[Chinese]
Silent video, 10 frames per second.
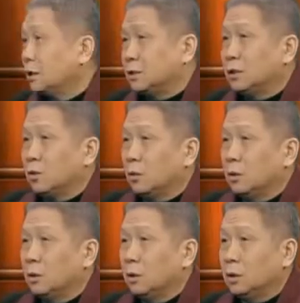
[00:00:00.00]
个的系统。
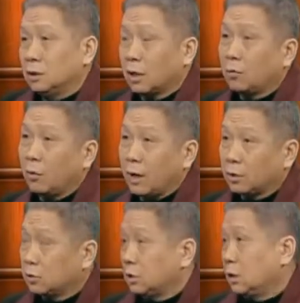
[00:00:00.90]
你在国外
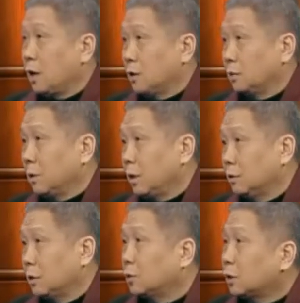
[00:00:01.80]
都是一样的嘛？
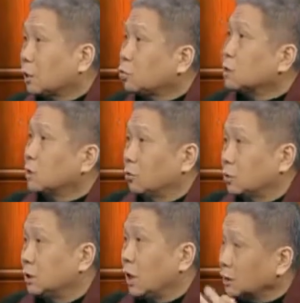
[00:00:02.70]
都它最早
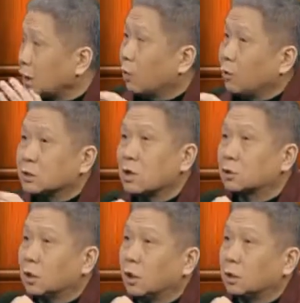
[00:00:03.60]
都是这样。这样会
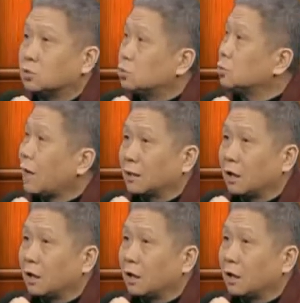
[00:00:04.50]
造成很巨